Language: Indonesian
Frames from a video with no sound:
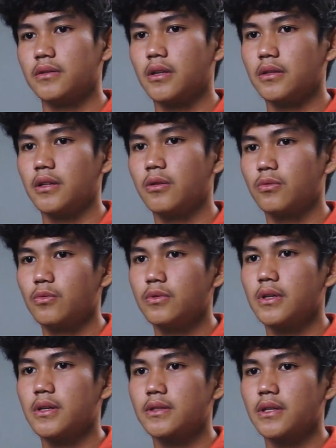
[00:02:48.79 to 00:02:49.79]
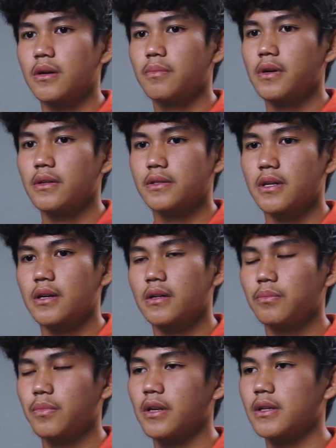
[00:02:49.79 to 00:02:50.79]
dan tentunya saya
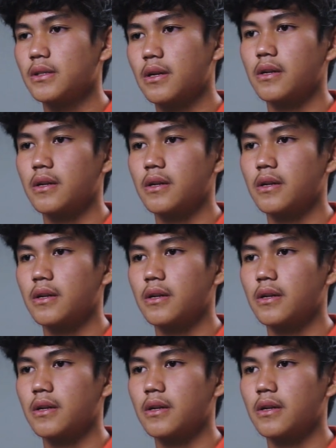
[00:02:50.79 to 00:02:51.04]
sangat belajar